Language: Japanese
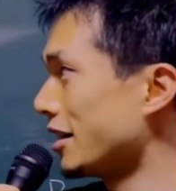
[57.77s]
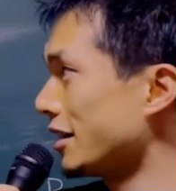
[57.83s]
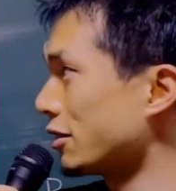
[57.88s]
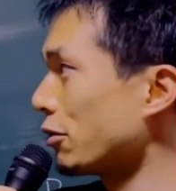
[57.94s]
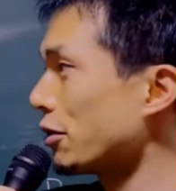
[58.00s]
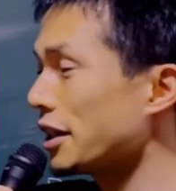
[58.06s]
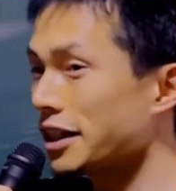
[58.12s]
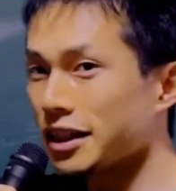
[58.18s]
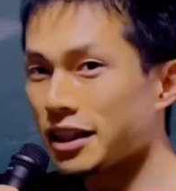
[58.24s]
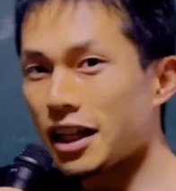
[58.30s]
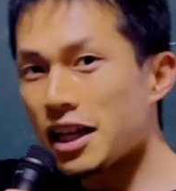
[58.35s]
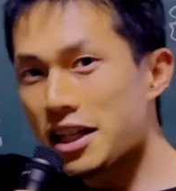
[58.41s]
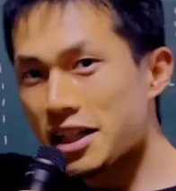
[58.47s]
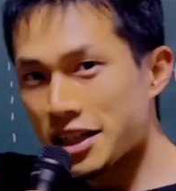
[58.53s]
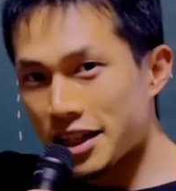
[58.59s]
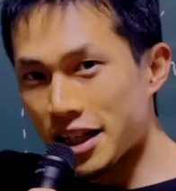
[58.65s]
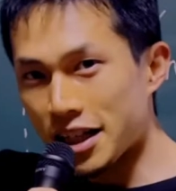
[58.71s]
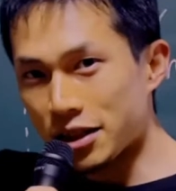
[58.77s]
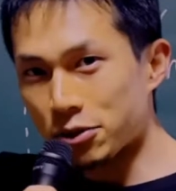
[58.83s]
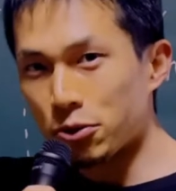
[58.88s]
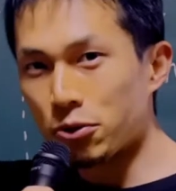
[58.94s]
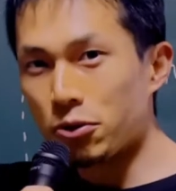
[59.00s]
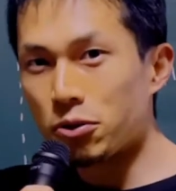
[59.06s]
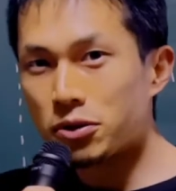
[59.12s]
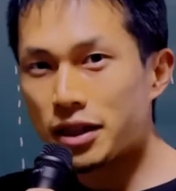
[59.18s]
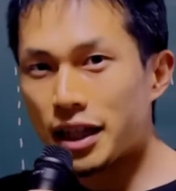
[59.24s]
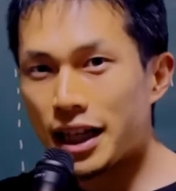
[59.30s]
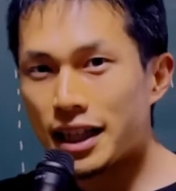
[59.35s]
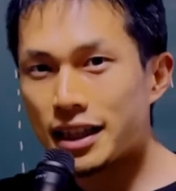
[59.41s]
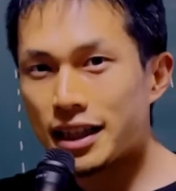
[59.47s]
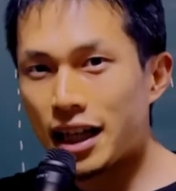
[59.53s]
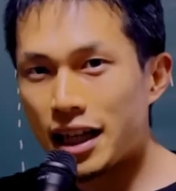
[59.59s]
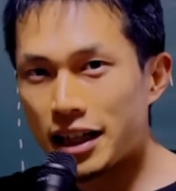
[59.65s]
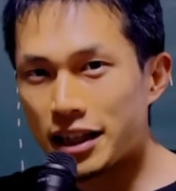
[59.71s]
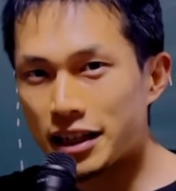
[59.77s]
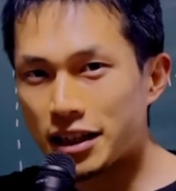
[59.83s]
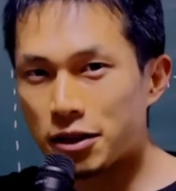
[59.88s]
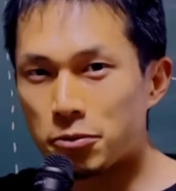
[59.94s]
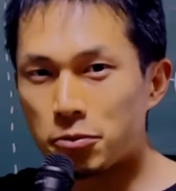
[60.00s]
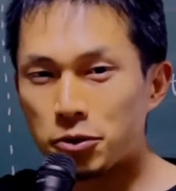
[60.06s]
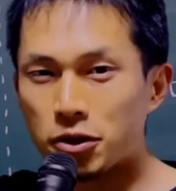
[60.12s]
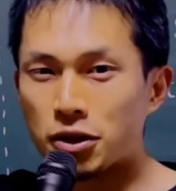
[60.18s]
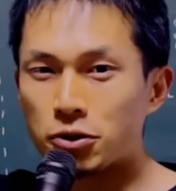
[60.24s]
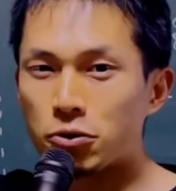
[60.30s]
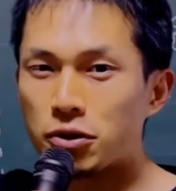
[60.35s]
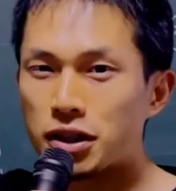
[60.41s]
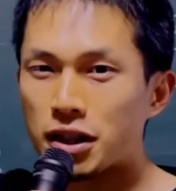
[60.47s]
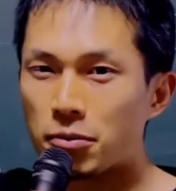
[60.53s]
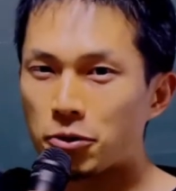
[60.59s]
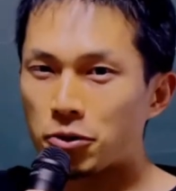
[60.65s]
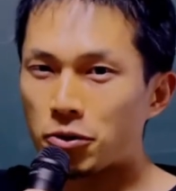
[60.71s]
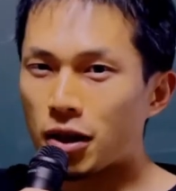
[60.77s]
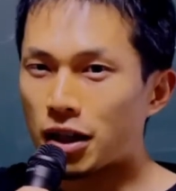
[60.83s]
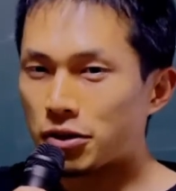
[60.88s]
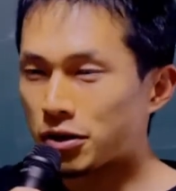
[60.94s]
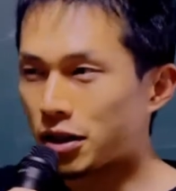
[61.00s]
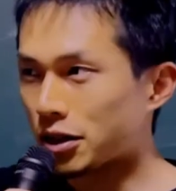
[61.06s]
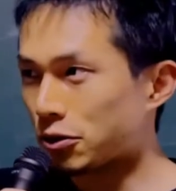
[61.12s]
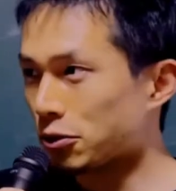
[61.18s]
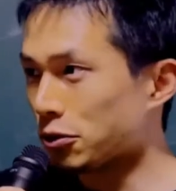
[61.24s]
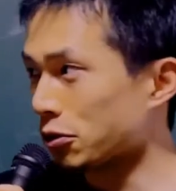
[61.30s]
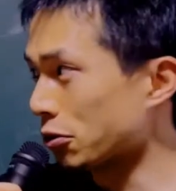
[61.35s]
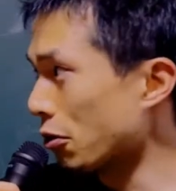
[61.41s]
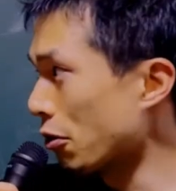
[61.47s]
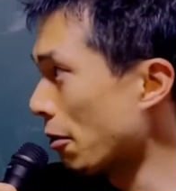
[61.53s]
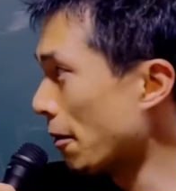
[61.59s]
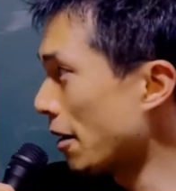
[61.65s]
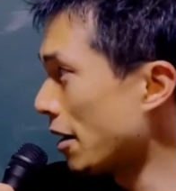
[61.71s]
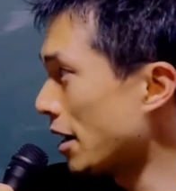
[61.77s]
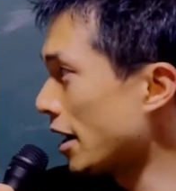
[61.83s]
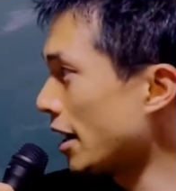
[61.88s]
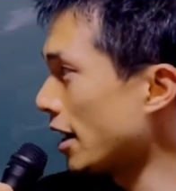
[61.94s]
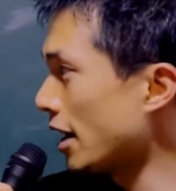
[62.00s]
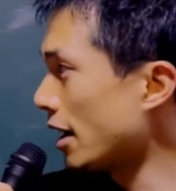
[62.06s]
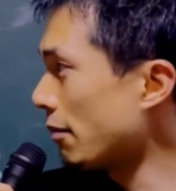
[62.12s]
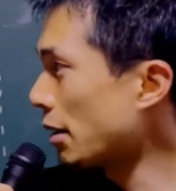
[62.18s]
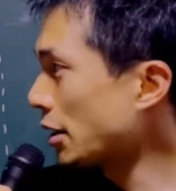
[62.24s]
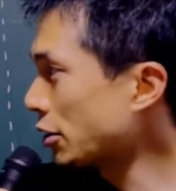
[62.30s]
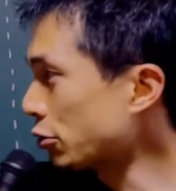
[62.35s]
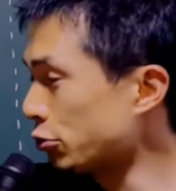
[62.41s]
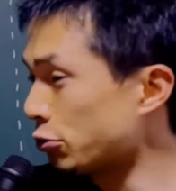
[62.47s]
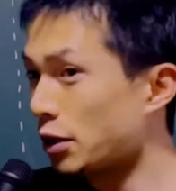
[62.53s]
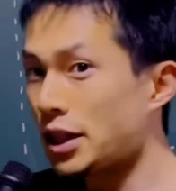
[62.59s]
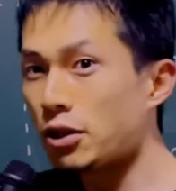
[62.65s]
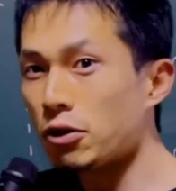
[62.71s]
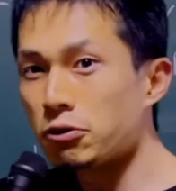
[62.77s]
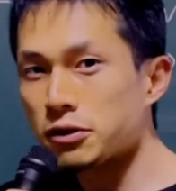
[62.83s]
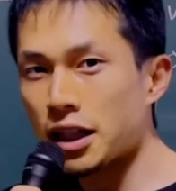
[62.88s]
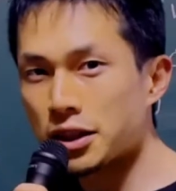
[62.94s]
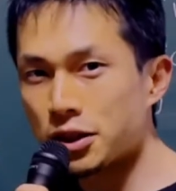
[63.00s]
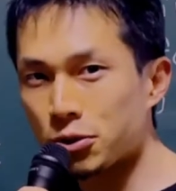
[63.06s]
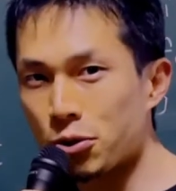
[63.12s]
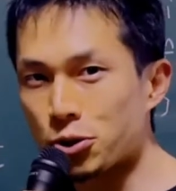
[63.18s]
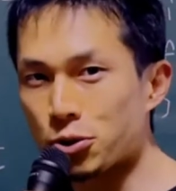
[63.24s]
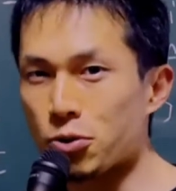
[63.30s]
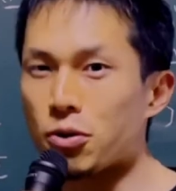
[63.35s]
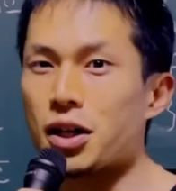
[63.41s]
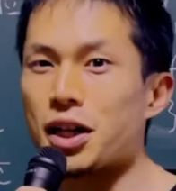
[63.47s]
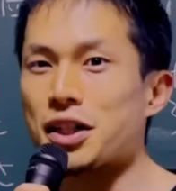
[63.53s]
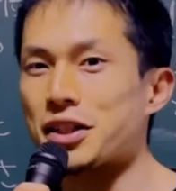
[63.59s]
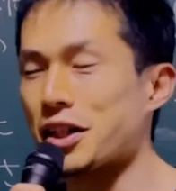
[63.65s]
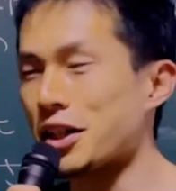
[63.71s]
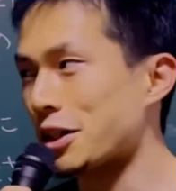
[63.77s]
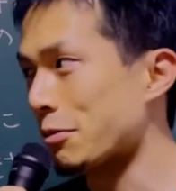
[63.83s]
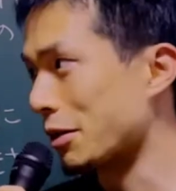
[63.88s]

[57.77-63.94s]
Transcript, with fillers: それに対して相対単位っていうものはどういったものがあるかというと、えー、まず上のふたつを紹介していき